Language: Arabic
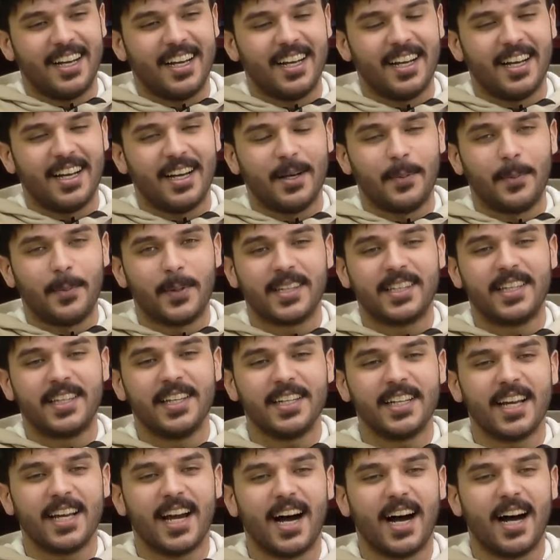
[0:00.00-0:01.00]
آه
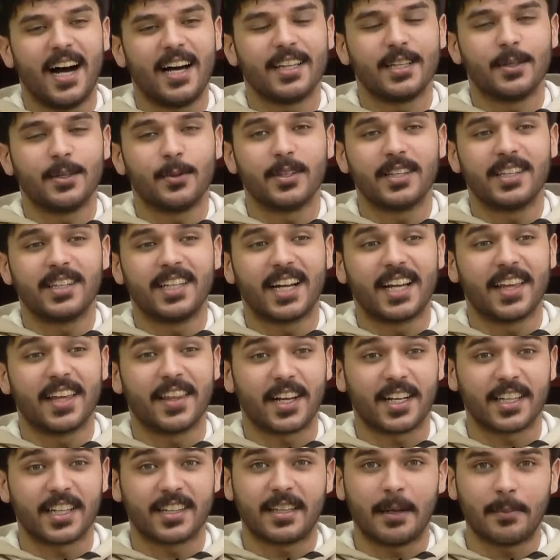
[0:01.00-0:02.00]
بالدنيا هذه ودك اذا
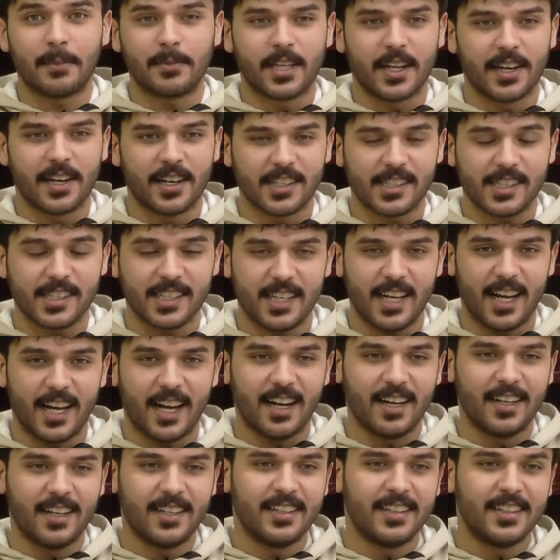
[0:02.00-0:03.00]
قدمت
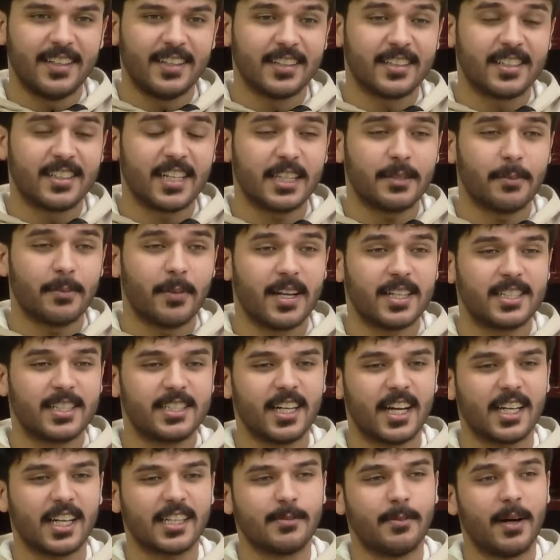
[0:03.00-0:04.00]
النصيحه تقدمها
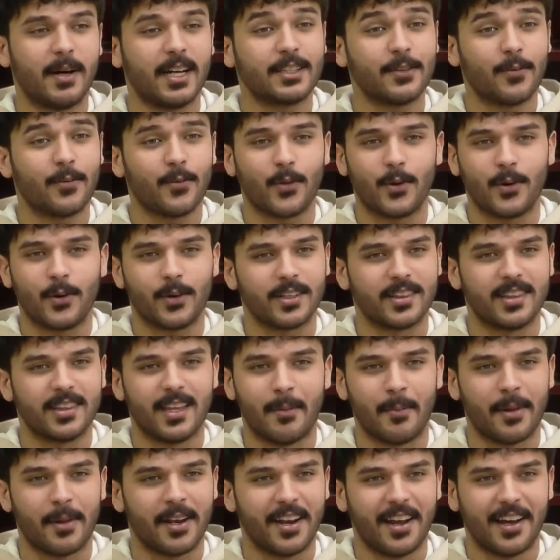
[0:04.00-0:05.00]
للشخص ما تفضحه
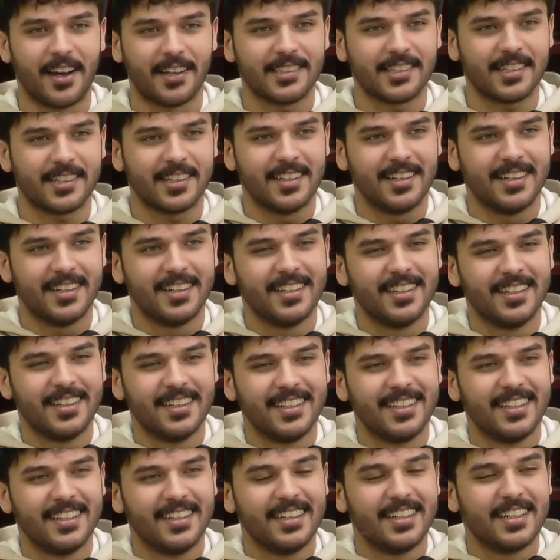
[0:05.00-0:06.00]
قدام الناس
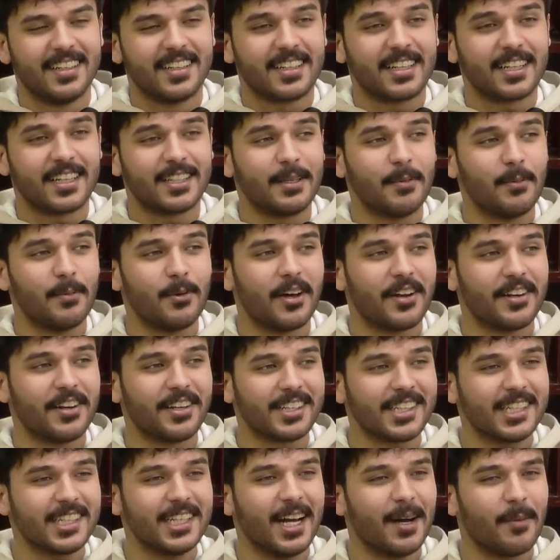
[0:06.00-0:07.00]
قدم له
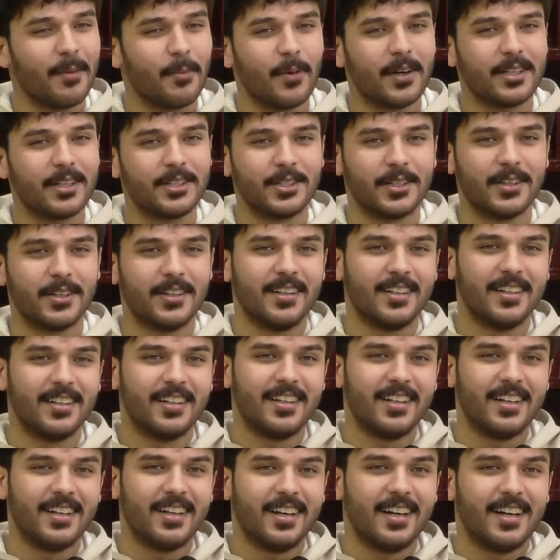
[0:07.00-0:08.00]
النصيحه بوجهه
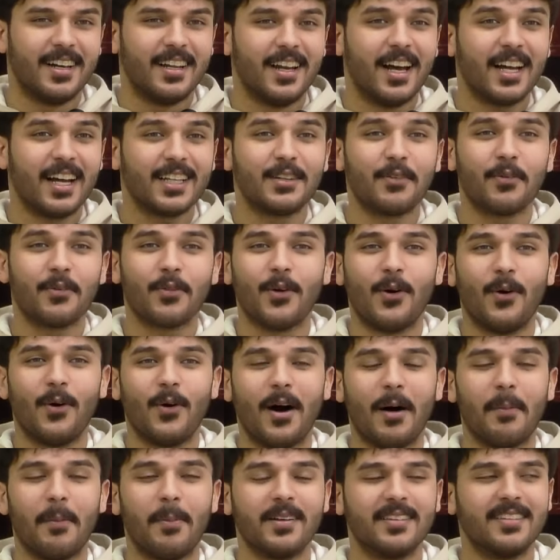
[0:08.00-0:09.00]
لا
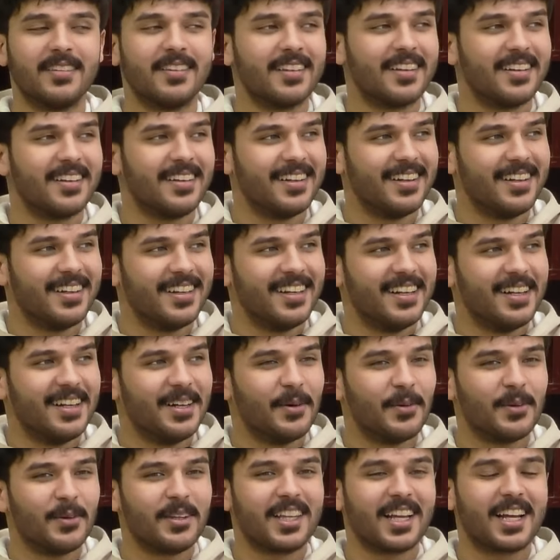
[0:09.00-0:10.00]
تفضحه ابد
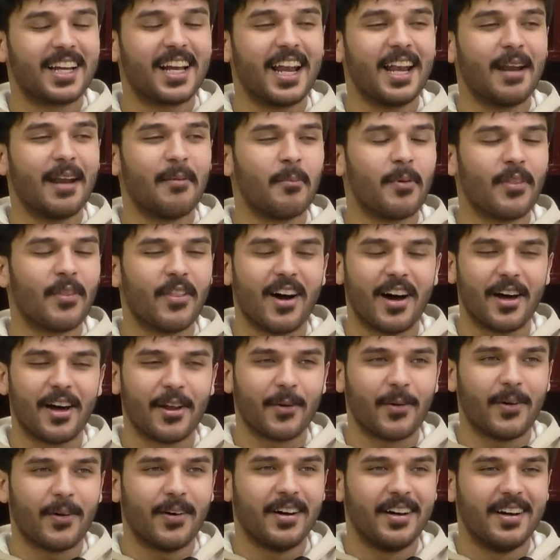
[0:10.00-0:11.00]
وتتكلم
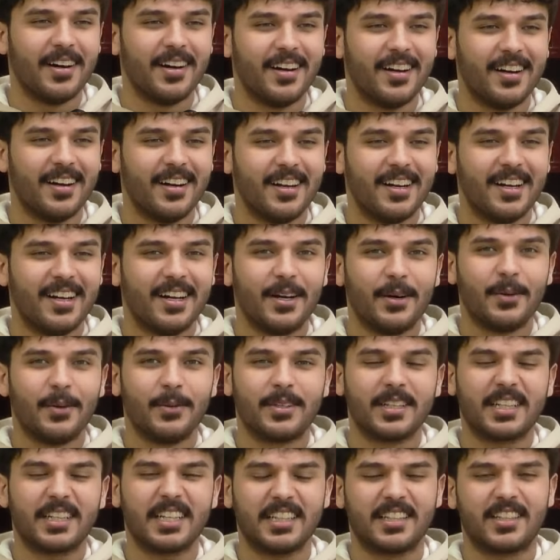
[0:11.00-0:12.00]
بظهره
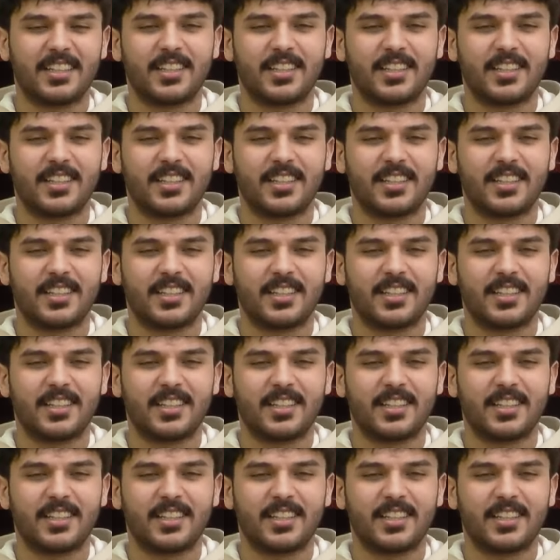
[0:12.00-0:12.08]
تقعد